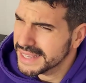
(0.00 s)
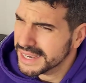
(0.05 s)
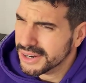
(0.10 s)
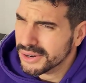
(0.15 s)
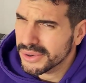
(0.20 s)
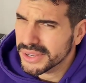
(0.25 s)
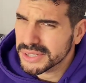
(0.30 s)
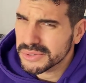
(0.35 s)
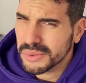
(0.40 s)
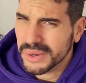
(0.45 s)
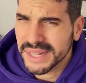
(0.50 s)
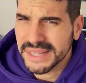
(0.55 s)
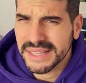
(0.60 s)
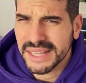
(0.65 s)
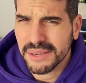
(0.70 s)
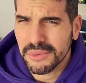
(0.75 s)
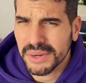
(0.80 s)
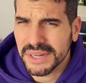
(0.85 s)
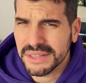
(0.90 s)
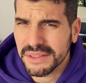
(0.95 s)
creo que es 40,
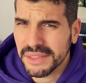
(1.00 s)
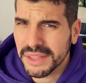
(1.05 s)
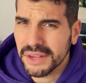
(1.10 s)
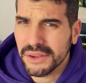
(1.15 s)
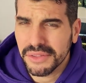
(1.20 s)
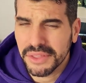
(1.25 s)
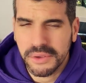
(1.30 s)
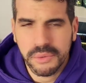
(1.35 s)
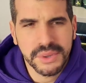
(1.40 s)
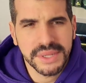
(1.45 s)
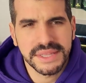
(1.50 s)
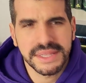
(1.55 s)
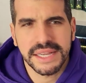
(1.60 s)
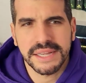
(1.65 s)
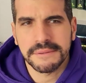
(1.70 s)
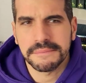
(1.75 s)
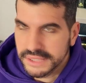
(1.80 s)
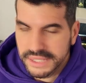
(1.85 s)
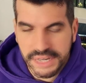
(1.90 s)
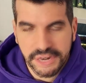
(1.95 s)
45,
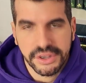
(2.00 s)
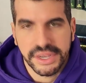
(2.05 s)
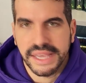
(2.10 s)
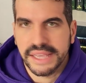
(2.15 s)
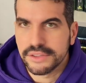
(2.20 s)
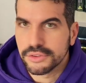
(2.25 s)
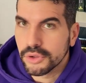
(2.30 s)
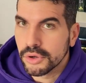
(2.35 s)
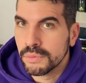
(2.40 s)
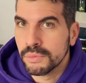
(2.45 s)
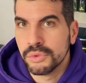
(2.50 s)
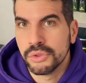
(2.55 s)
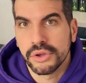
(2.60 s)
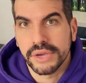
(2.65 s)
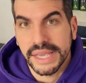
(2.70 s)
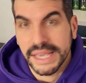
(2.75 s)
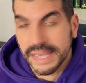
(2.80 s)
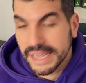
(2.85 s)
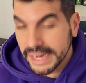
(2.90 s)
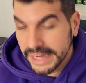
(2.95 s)
50. Creo que todo el mundo
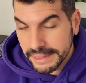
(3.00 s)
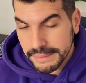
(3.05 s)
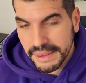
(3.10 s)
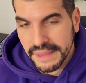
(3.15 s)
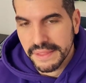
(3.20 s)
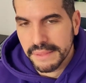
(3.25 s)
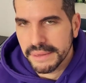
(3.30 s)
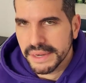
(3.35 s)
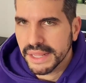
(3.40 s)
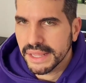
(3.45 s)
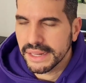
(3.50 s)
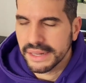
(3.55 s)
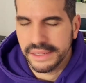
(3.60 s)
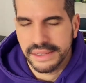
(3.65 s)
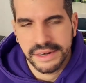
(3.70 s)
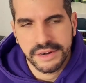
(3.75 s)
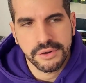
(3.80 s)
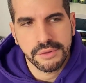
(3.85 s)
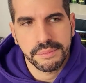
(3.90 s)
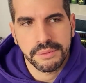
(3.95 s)
que escriba debería
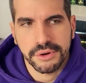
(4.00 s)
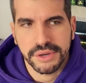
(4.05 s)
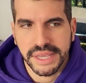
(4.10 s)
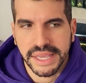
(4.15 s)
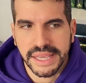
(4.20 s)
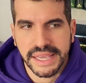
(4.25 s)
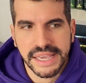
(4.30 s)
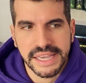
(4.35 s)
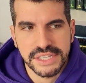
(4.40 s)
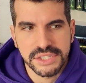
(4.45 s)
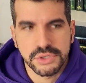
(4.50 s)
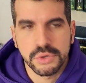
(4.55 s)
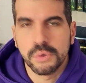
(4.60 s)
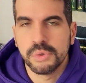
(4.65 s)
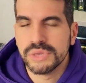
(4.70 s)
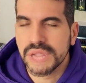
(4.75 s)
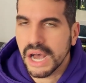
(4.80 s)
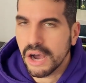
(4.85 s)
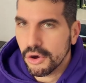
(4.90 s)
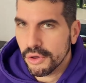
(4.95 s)
leerlo porque es
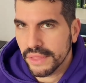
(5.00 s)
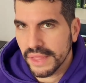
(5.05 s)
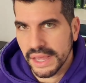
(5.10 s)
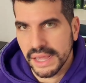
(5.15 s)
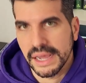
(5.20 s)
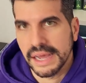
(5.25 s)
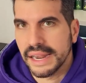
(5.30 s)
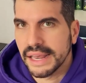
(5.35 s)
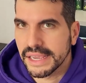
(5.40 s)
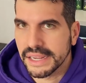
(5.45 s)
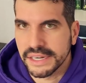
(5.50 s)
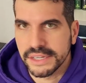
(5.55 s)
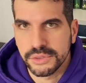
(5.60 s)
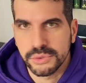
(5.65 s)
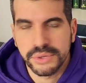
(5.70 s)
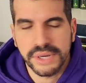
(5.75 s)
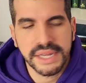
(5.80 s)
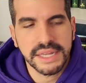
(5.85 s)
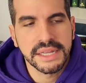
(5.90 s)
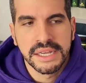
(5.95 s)
una oda a la
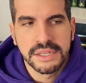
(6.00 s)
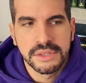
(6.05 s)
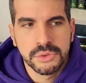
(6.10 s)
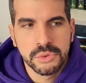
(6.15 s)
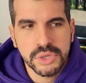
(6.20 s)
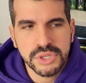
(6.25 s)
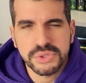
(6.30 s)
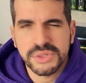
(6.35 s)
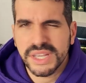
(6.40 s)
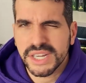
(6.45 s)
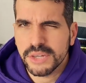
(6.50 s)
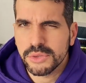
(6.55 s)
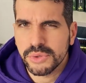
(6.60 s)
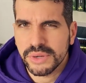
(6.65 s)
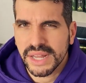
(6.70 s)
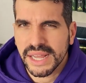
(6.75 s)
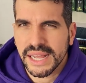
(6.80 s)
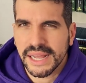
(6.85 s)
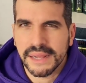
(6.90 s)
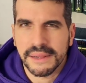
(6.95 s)
escritura. No es una
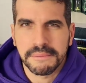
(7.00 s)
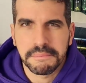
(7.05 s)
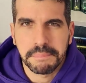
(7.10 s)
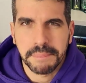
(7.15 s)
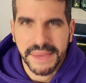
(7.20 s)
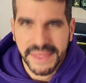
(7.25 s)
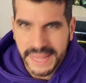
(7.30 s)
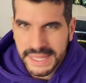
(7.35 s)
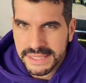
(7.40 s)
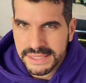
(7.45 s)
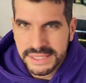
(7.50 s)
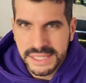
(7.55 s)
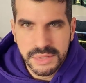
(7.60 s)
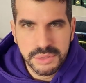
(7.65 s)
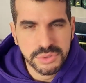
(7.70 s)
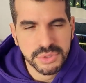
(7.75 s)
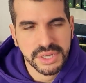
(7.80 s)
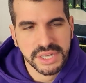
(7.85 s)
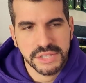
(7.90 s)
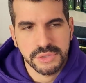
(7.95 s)
escritura pedante, no
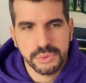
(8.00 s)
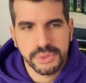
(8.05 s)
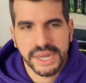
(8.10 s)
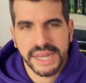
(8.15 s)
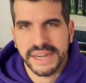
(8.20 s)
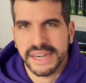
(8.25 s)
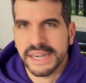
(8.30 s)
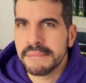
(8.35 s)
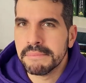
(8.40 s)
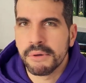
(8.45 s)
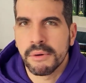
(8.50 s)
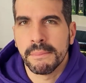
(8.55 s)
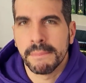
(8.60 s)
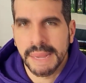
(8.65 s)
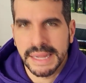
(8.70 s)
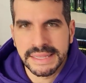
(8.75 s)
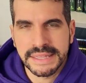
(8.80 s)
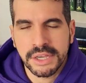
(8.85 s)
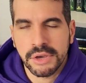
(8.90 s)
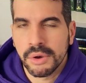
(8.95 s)
es una escritura
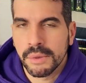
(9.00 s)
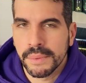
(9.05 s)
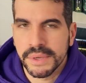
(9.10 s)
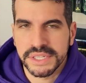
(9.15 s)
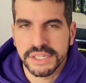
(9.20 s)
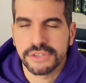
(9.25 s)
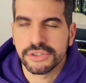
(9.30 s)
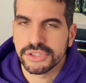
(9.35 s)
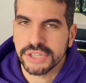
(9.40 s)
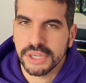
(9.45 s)
rimbombante como pueden ser otros